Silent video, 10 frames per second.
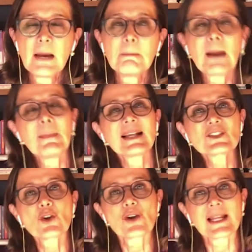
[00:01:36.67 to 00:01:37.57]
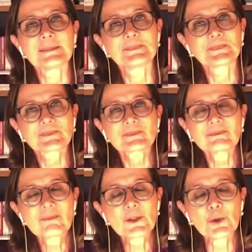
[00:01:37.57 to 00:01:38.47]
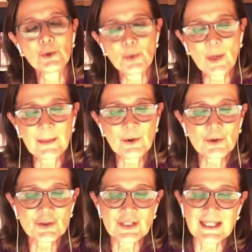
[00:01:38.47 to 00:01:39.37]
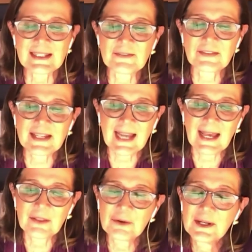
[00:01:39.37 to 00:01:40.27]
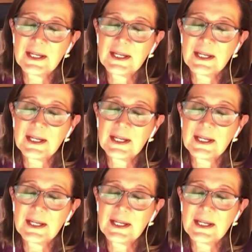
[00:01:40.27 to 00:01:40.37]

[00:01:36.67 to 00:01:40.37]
Mamá sola, un nuevo significado.